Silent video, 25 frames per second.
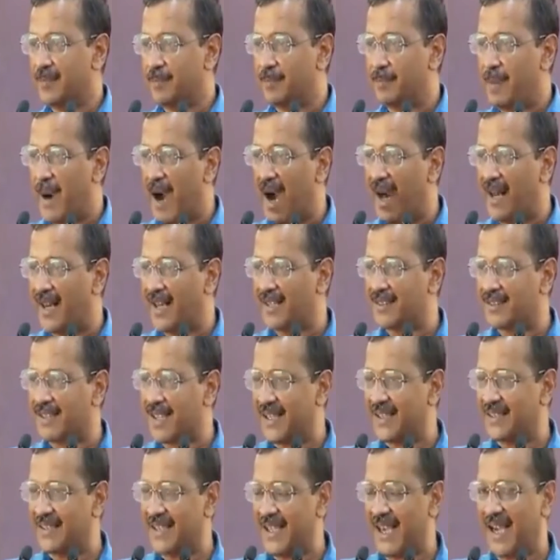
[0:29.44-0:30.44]
भारत
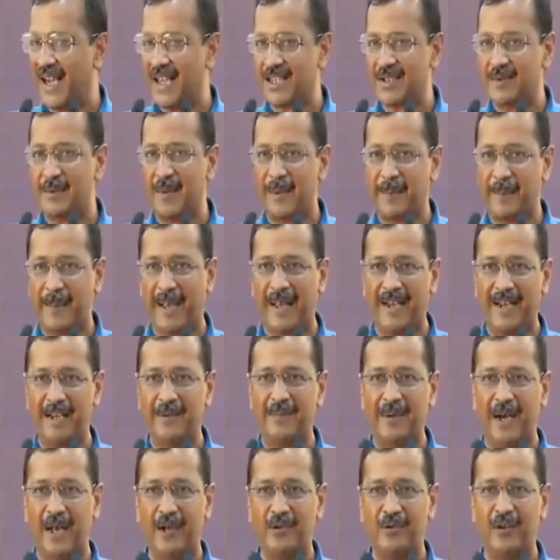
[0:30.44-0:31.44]
के इतिहास में
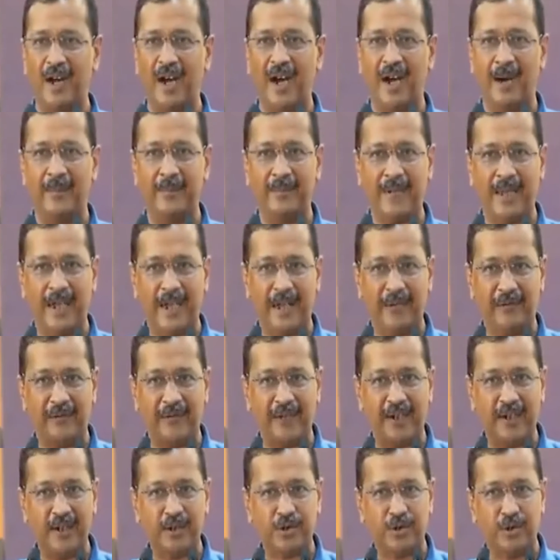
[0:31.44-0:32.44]
पहली बार हुआ हमने
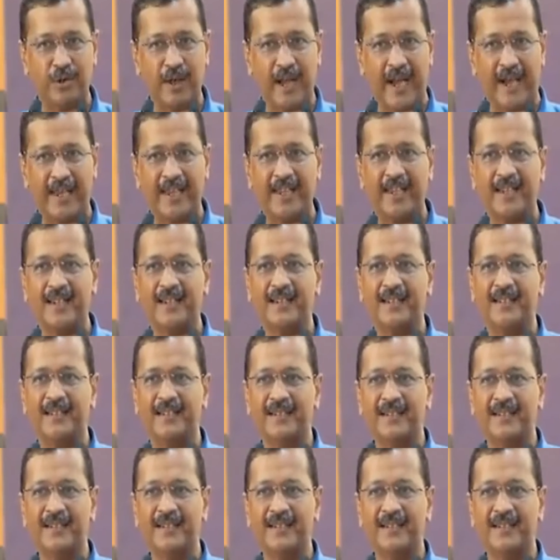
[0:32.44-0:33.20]
एफडी तोड़ाई